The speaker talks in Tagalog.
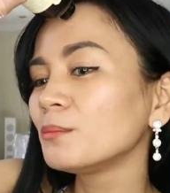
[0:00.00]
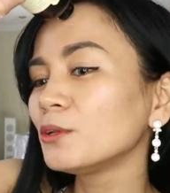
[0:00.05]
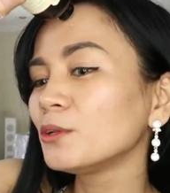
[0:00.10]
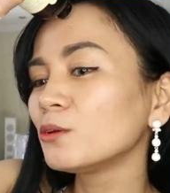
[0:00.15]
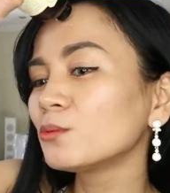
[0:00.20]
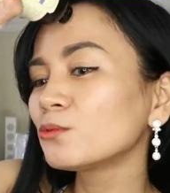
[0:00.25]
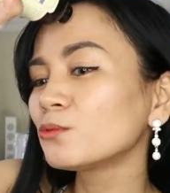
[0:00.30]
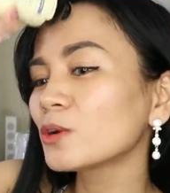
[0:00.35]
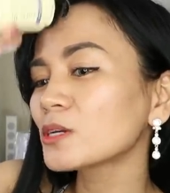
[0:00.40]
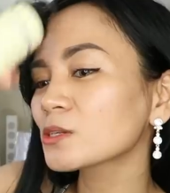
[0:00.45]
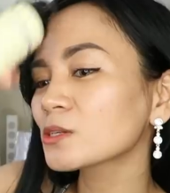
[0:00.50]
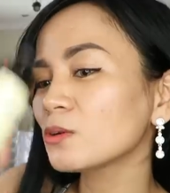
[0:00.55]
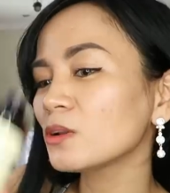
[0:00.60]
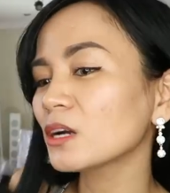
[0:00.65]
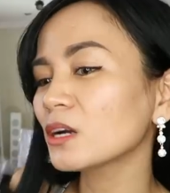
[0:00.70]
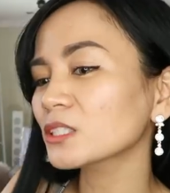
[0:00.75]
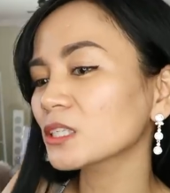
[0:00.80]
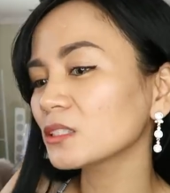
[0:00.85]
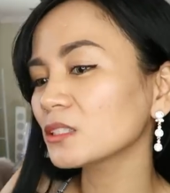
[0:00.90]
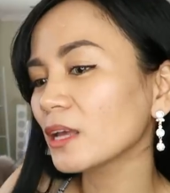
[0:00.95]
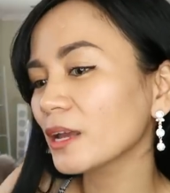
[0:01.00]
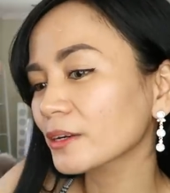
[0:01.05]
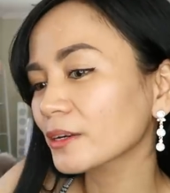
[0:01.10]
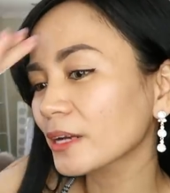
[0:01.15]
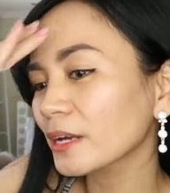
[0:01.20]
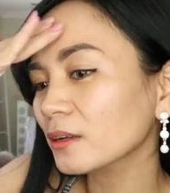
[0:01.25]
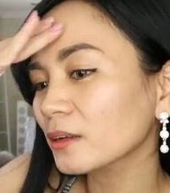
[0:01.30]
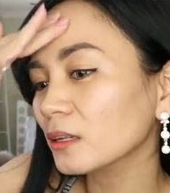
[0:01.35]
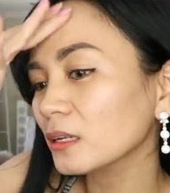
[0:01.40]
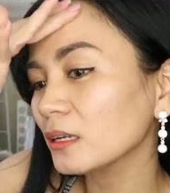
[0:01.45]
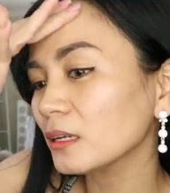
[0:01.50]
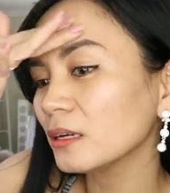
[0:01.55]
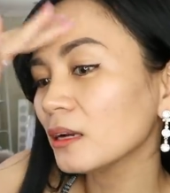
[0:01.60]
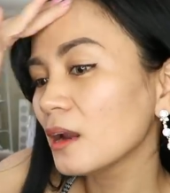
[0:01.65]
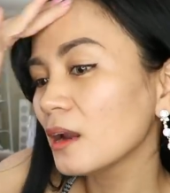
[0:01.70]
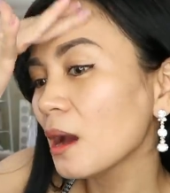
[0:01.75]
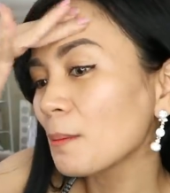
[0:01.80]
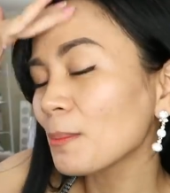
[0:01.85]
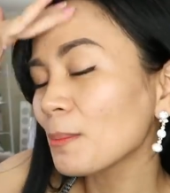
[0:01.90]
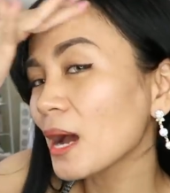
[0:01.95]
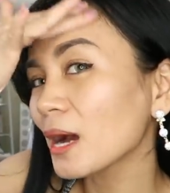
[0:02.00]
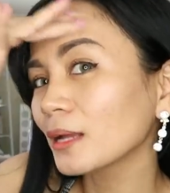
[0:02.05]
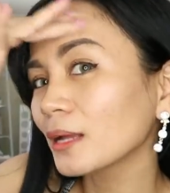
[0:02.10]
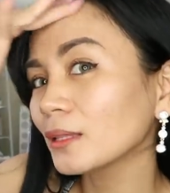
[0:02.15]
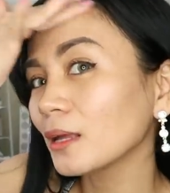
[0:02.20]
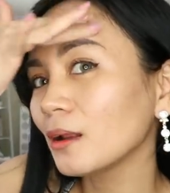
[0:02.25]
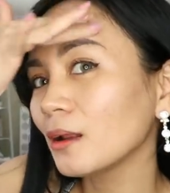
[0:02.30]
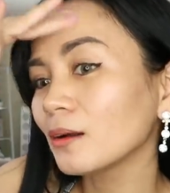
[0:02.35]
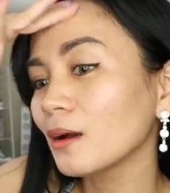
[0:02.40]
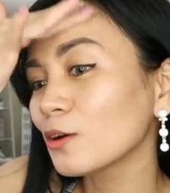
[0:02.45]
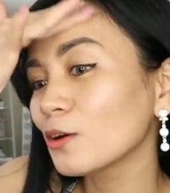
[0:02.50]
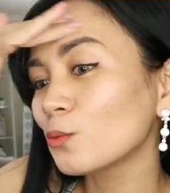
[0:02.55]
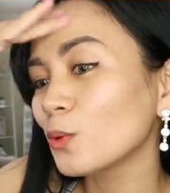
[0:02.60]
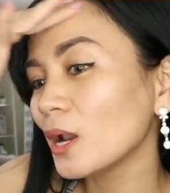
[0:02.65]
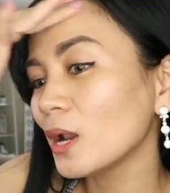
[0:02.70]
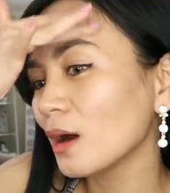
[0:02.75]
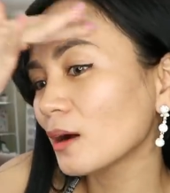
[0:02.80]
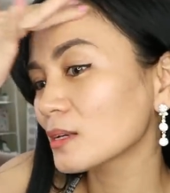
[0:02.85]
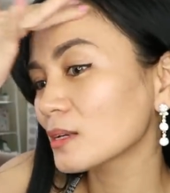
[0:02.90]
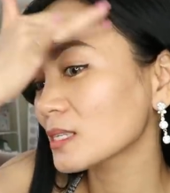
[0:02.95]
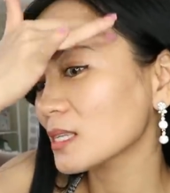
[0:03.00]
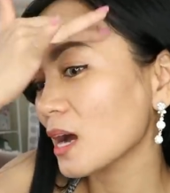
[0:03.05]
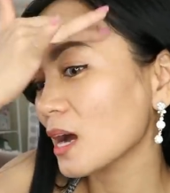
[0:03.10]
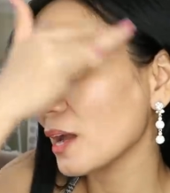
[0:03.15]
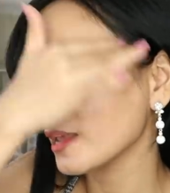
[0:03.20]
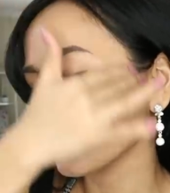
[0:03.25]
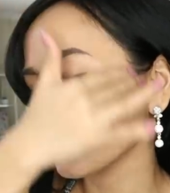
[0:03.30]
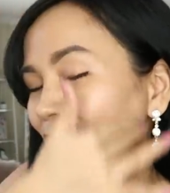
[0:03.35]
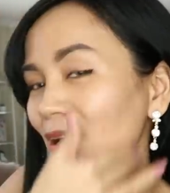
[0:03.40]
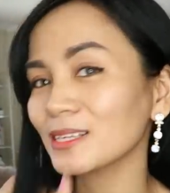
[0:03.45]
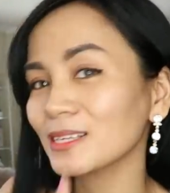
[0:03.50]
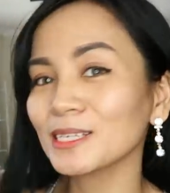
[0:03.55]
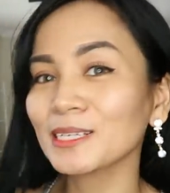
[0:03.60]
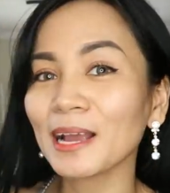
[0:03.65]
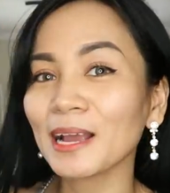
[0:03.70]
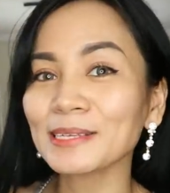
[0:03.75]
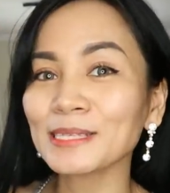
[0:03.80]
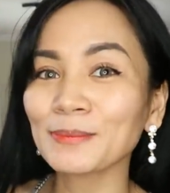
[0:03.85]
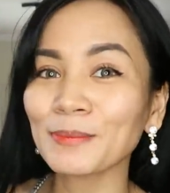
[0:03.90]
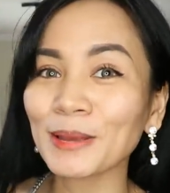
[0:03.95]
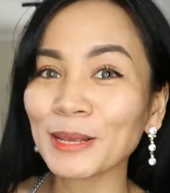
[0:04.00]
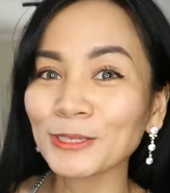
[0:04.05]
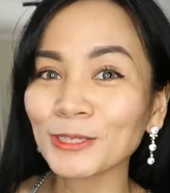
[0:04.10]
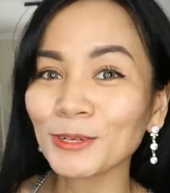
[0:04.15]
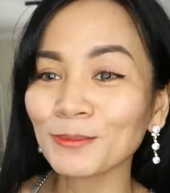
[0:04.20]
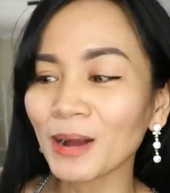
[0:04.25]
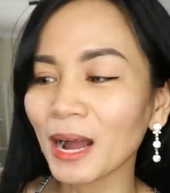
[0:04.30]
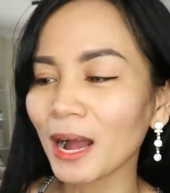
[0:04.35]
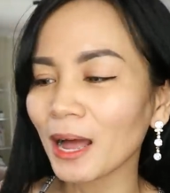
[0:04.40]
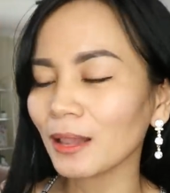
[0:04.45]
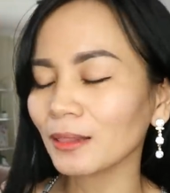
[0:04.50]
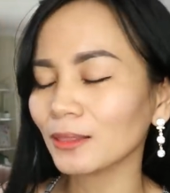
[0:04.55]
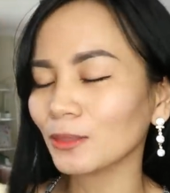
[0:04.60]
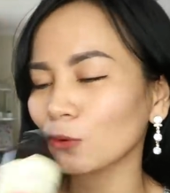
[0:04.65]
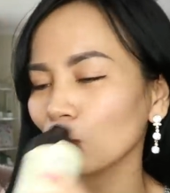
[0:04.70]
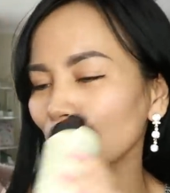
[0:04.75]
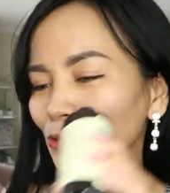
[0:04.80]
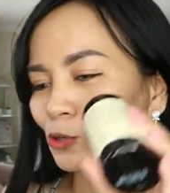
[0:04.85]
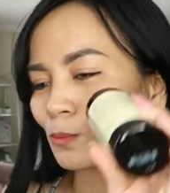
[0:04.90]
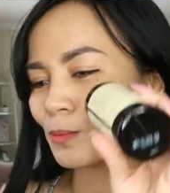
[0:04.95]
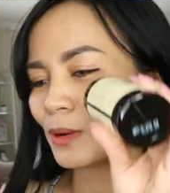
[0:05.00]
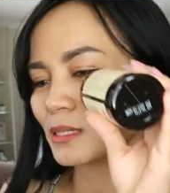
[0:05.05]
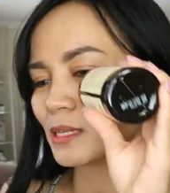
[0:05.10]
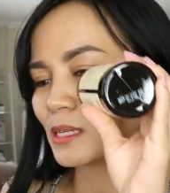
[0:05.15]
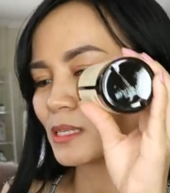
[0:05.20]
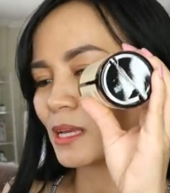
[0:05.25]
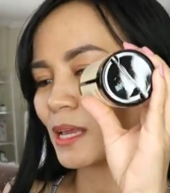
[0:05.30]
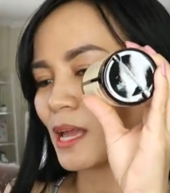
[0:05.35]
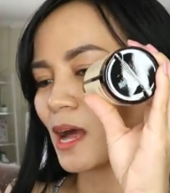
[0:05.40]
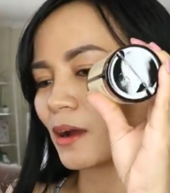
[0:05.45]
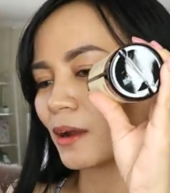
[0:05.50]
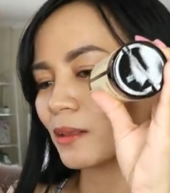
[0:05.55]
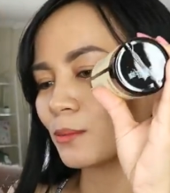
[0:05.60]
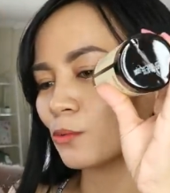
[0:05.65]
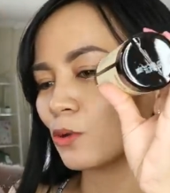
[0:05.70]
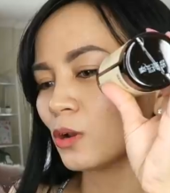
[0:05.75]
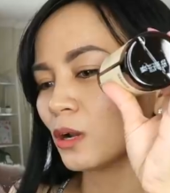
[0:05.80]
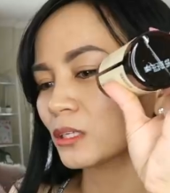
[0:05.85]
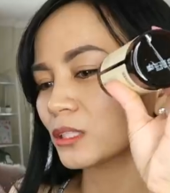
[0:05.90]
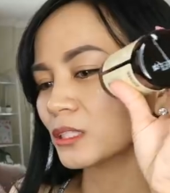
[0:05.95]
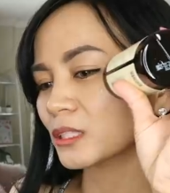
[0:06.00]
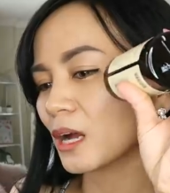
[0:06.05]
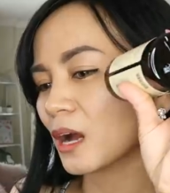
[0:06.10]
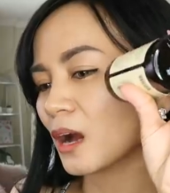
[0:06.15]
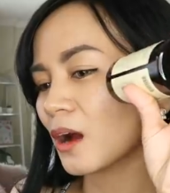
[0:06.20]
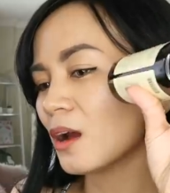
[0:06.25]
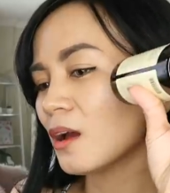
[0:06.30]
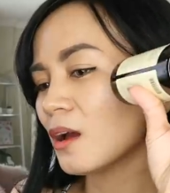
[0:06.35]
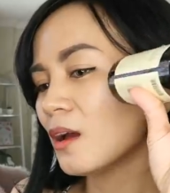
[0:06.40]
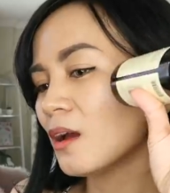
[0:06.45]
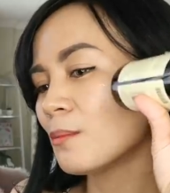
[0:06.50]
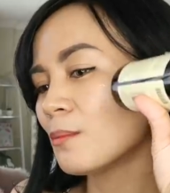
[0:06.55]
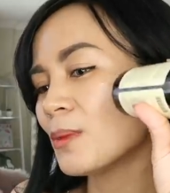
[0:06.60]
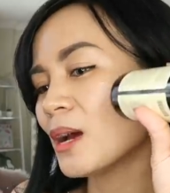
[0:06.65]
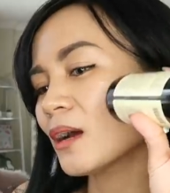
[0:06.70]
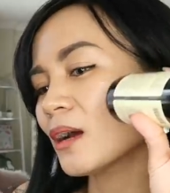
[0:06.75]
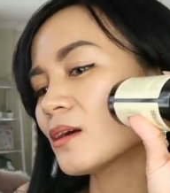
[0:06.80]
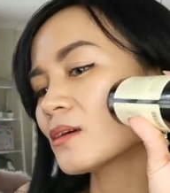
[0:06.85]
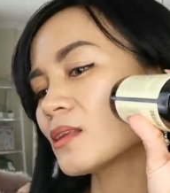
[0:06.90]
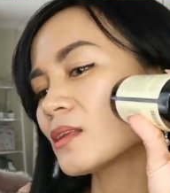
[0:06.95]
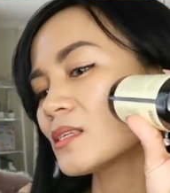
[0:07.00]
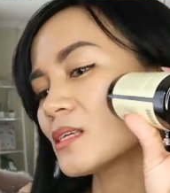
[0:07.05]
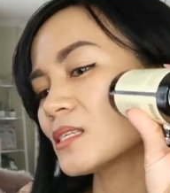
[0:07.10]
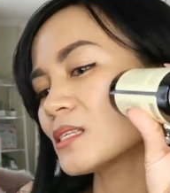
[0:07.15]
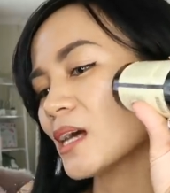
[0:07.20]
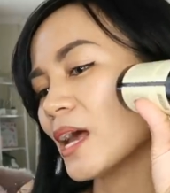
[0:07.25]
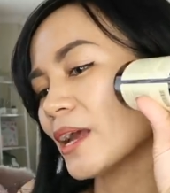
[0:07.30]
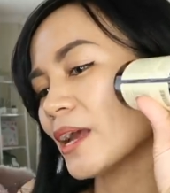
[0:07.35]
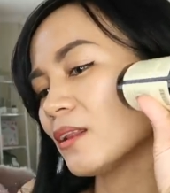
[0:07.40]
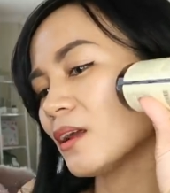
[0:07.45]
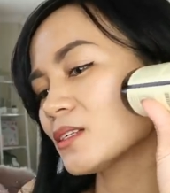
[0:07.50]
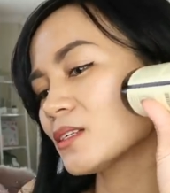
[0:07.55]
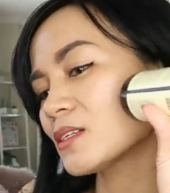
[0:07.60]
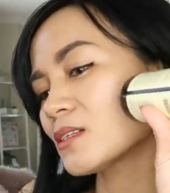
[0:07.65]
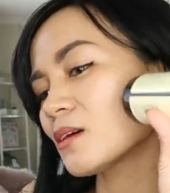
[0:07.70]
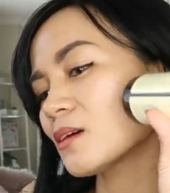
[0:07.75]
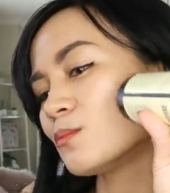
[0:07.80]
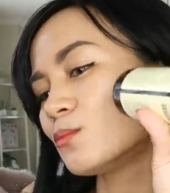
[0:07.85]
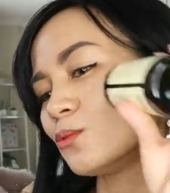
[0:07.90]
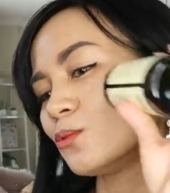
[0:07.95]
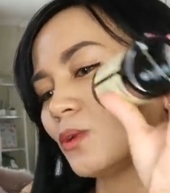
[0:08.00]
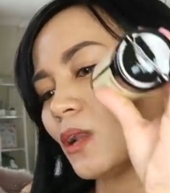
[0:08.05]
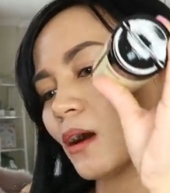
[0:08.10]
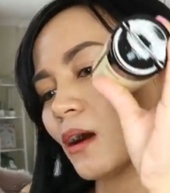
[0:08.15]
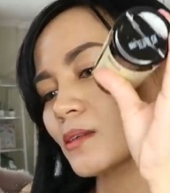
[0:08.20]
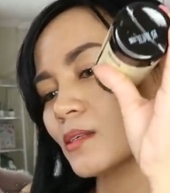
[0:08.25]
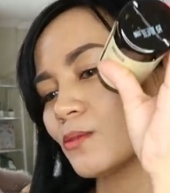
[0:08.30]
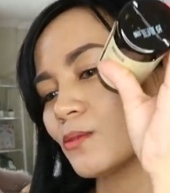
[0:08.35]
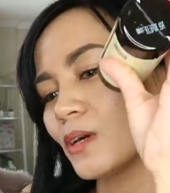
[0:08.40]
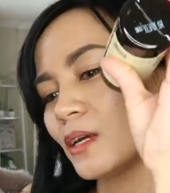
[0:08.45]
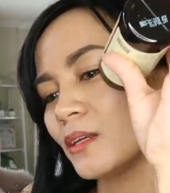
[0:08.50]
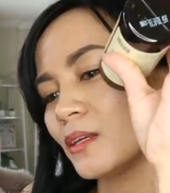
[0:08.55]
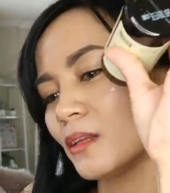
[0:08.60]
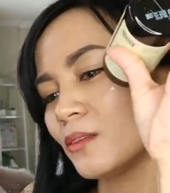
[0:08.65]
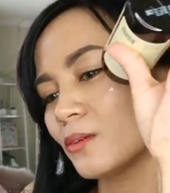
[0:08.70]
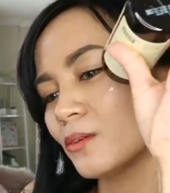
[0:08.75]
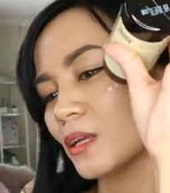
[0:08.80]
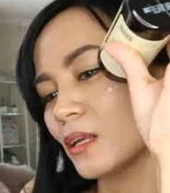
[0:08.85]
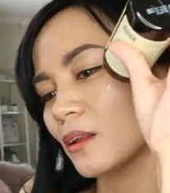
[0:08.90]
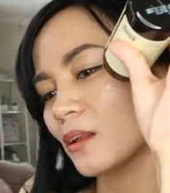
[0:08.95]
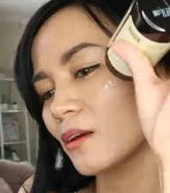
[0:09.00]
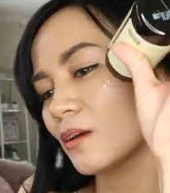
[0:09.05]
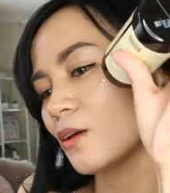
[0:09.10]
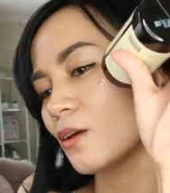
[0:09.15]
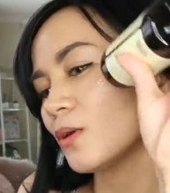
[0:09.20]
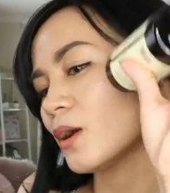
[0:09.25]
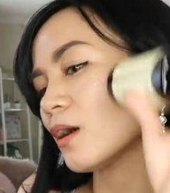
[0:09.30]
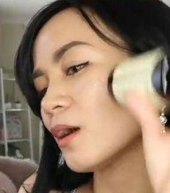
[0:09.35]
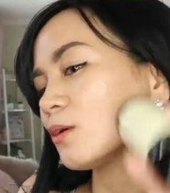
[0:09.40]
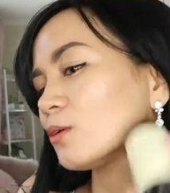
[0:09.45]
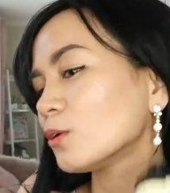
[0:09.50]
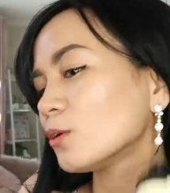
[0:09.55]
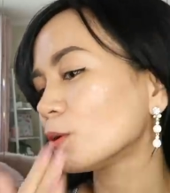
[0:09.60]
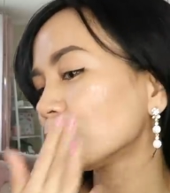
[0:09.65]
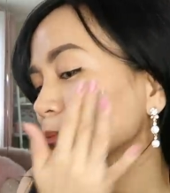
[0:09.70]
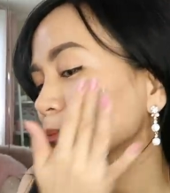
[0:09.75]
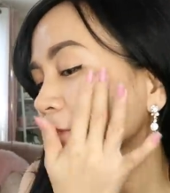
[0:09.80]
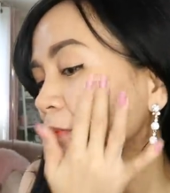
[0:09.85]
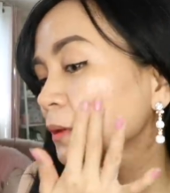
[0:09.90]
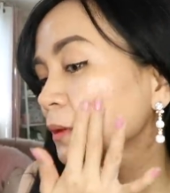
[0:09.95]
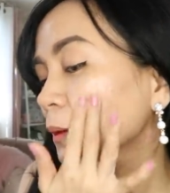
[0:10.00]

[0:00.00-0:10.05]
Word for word: binubuwas ko lang siya directly para talagang walang sayang. Kasi guys, medyo mahal to. So, pagsasayangin mo lang siya, parang nasasayang lang siya sa bulak. So, ganyan yung ginagawa ko.